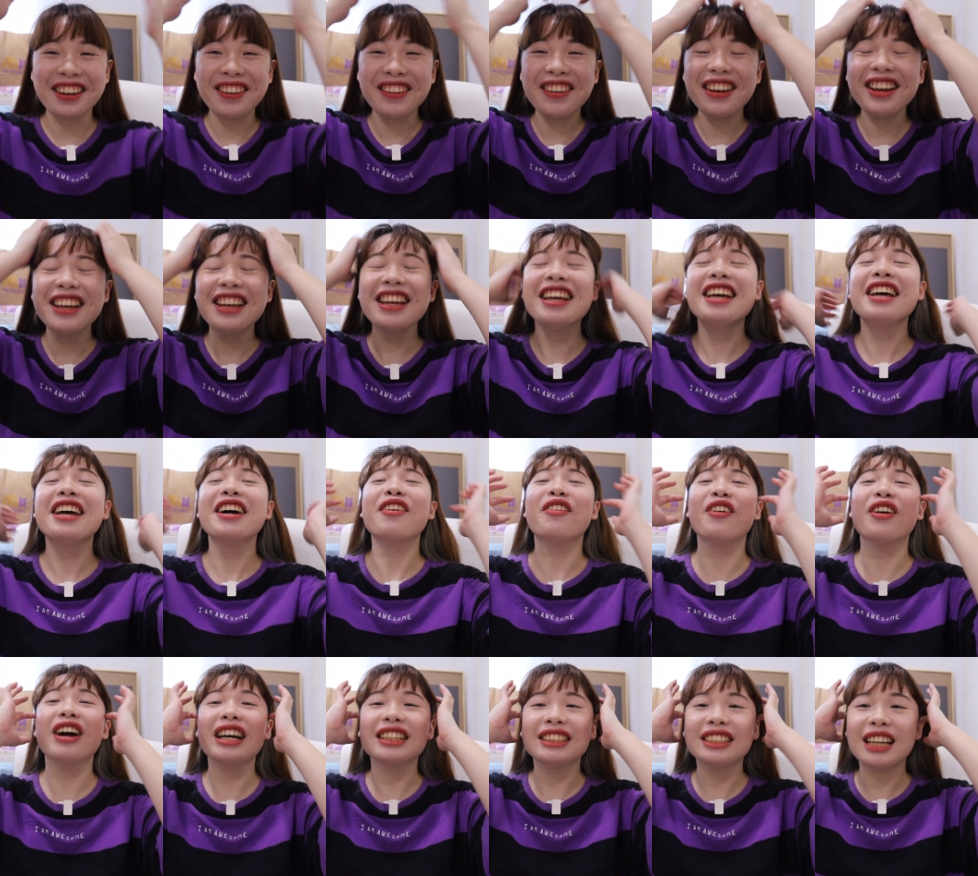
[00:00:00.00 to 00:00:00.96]
因为
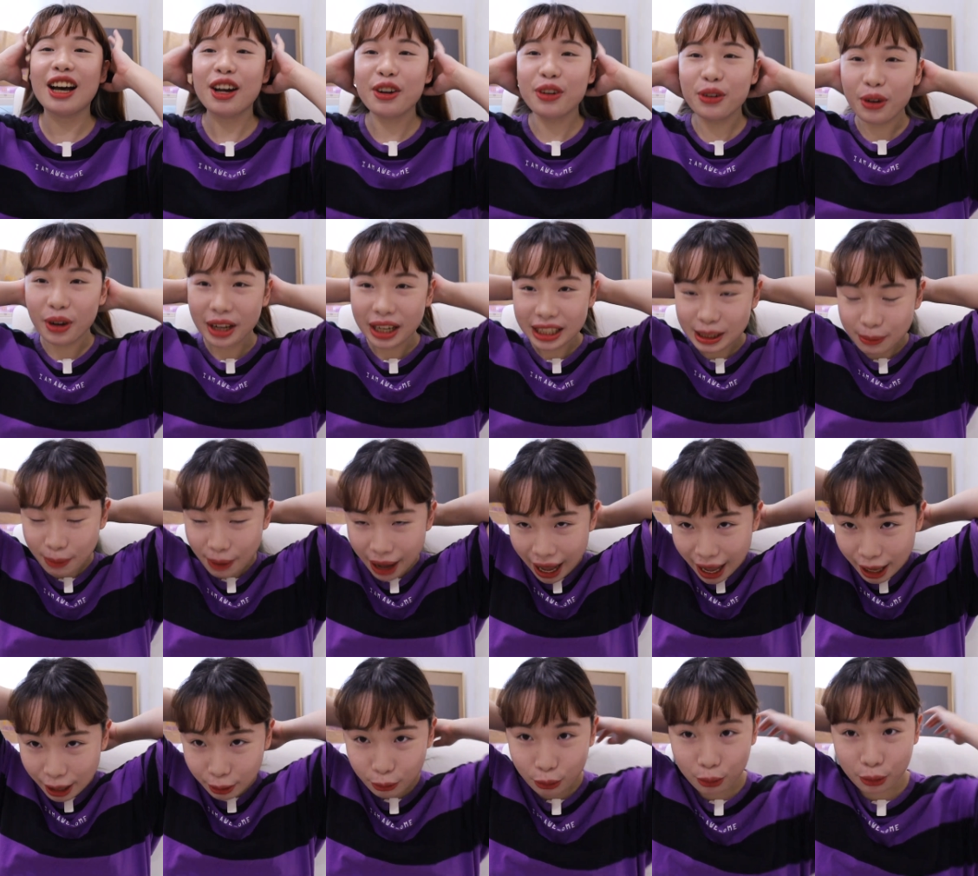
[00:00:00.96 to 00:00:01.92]
我也知道，如果一直
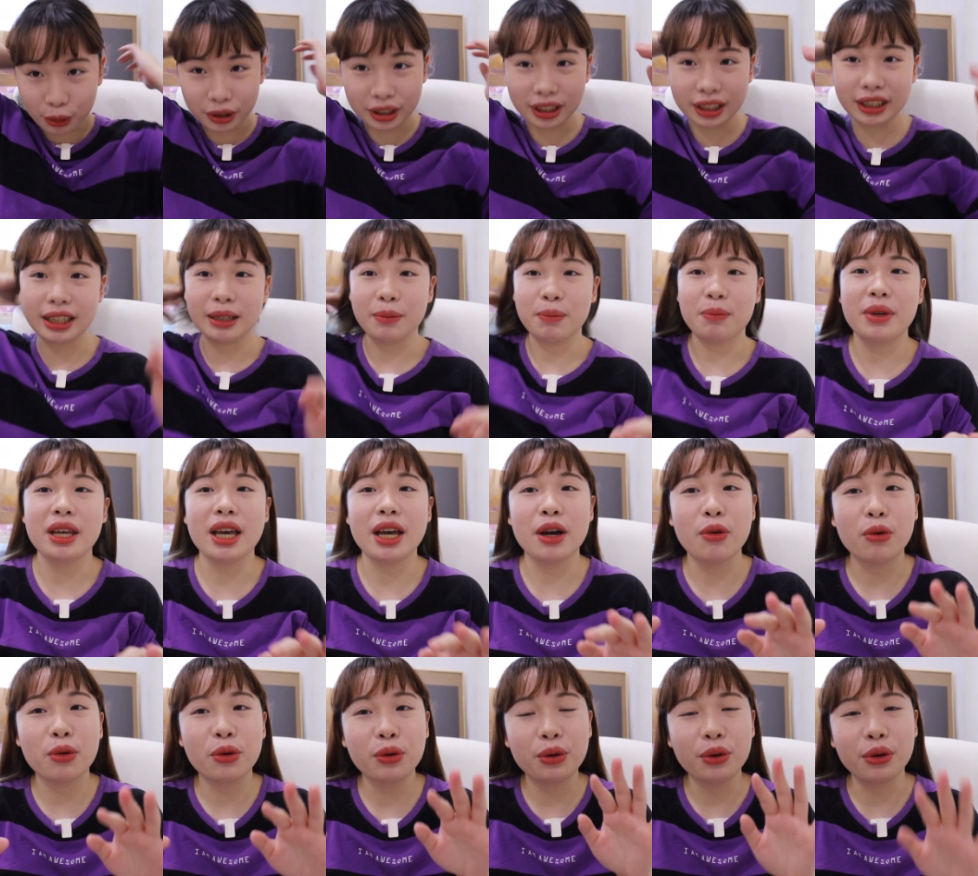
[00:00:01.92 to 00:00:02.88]
拍弱的影片
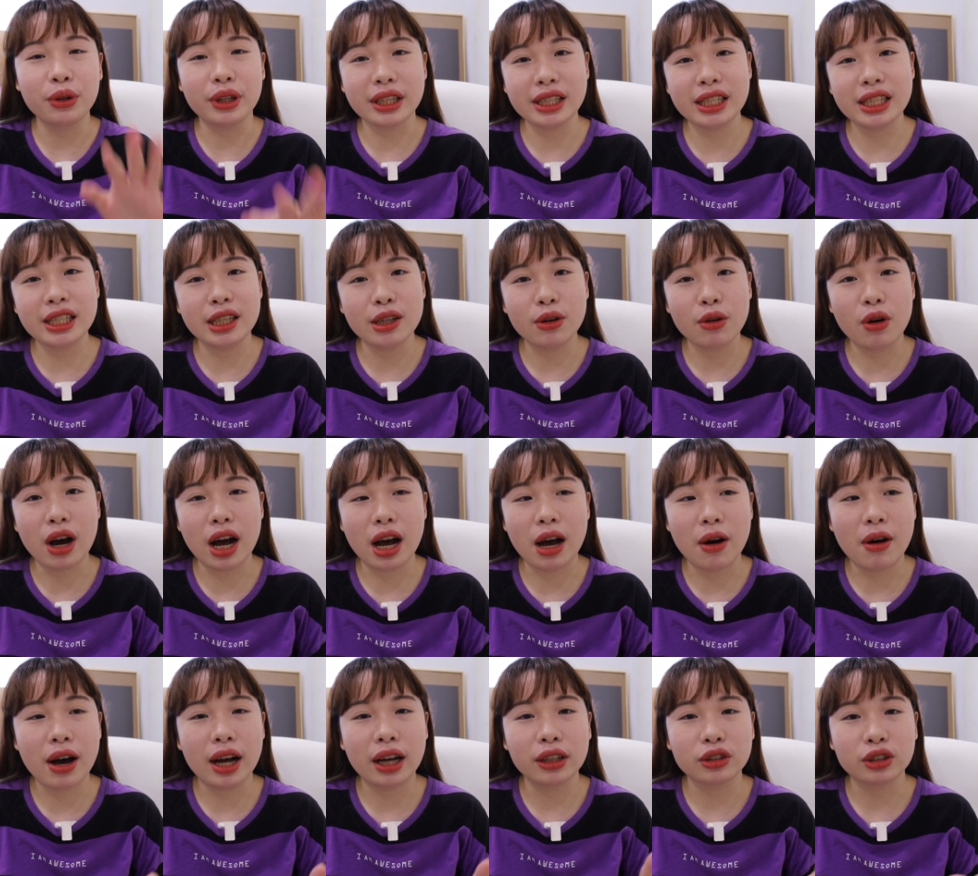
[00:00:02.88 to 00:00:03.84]
或弱的企划的
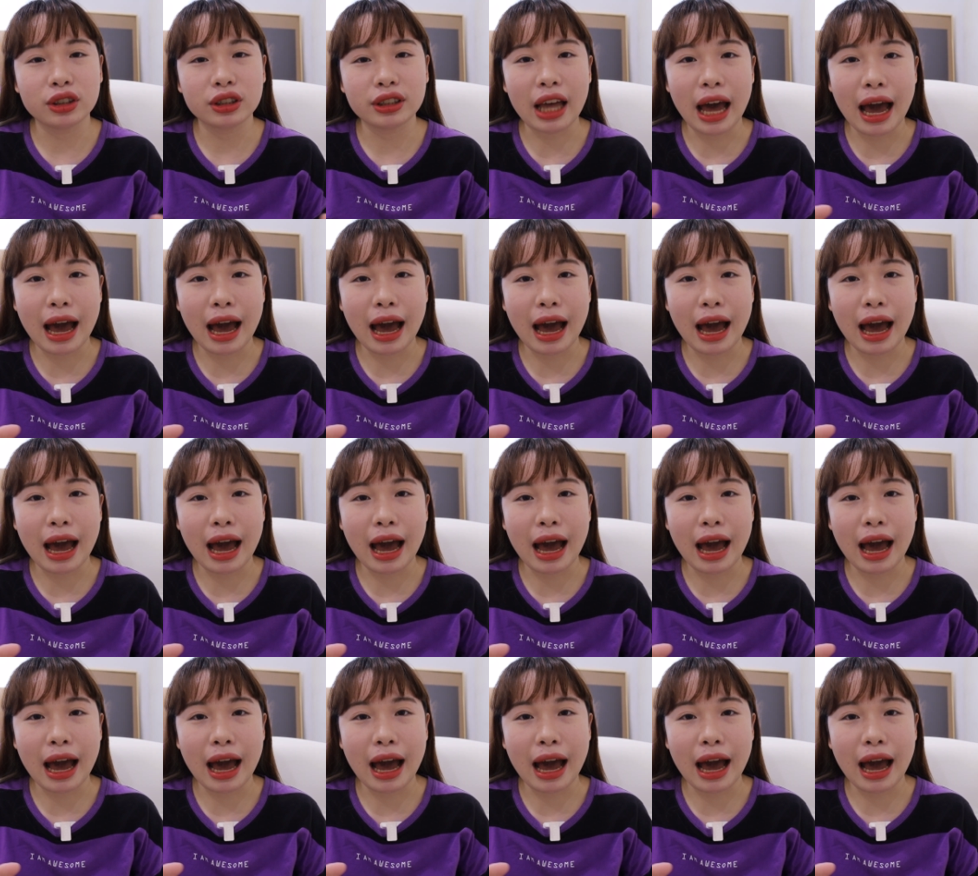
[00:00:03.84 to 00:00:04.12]
话，就是大